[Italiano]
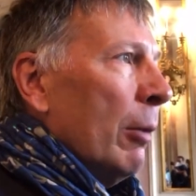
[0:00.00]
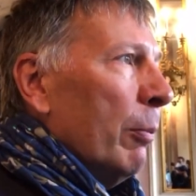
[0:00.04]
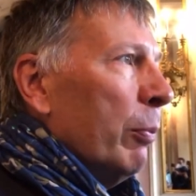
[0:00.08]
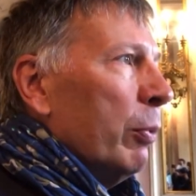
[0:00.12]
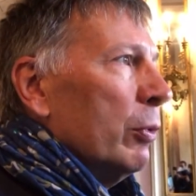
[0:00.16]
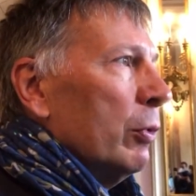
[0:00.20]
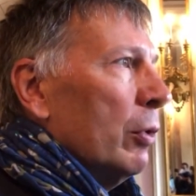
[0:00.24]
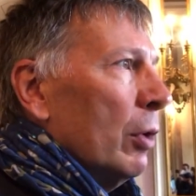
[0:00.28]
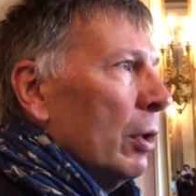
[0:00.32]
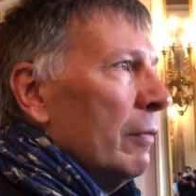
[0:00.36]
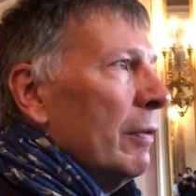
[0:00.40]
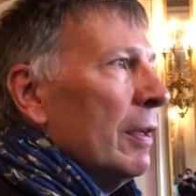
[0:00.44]

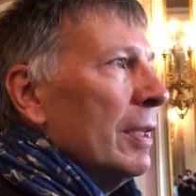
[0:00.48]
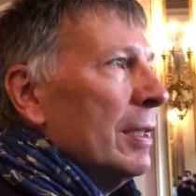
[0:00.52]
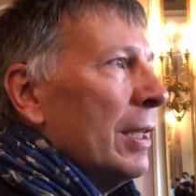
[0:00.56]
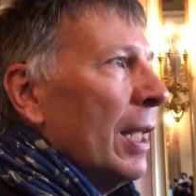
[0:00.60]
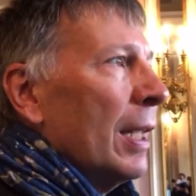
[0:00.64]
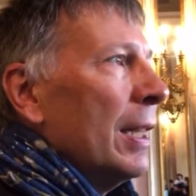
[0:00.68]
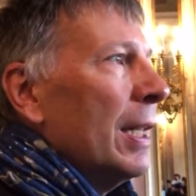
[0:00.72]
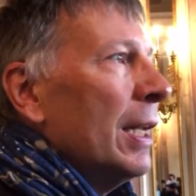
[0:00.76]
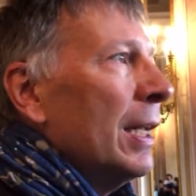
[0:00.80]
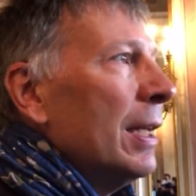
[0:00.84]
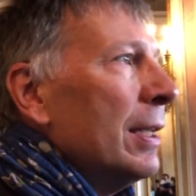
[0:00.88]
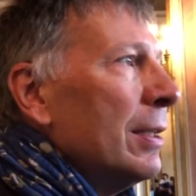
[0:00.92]
punto di vista
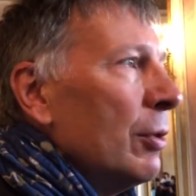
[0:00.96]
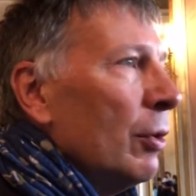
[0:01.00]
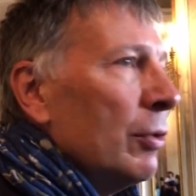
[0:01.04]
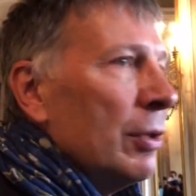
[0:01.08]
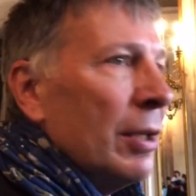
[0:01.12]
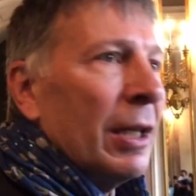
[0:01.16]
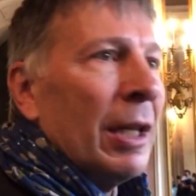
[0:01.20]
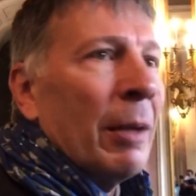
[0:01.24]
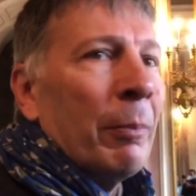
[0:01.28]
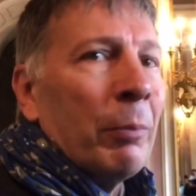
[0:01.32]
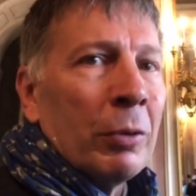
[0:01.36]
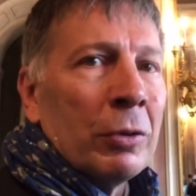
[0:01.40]
edilizio sia
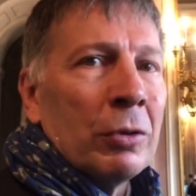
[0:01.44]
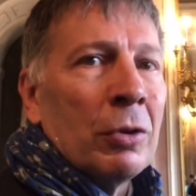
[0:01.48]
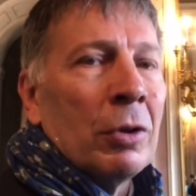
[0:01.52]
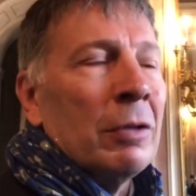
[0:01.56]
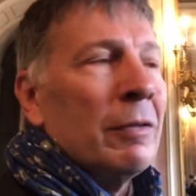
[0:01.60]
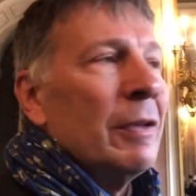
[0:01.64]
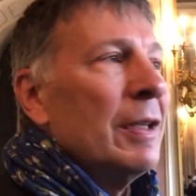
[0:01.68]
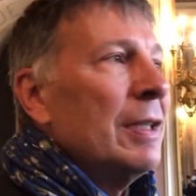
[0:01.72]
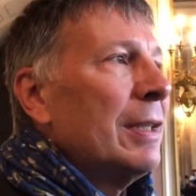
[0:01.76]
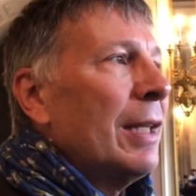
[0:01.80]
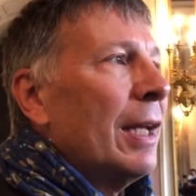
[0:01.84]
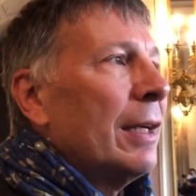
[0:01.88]
da un punto di
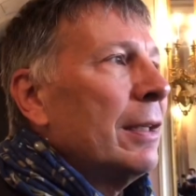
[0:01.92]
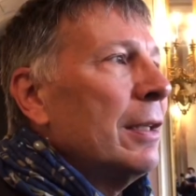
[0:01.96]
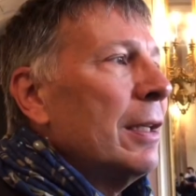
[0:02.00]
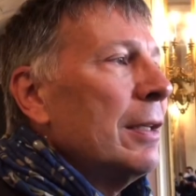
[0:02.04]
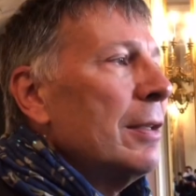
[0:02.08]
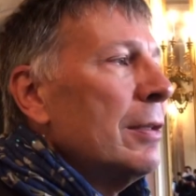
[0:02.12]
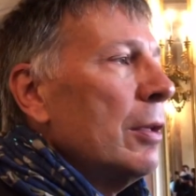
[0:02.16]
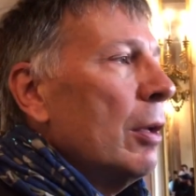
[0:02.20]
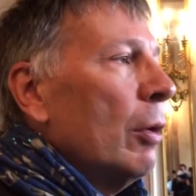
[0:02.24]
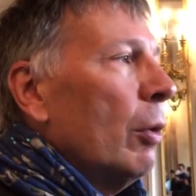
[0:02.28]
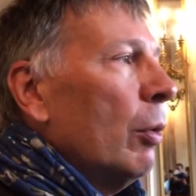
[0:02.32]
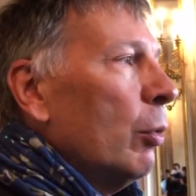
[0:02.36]
vista artistico.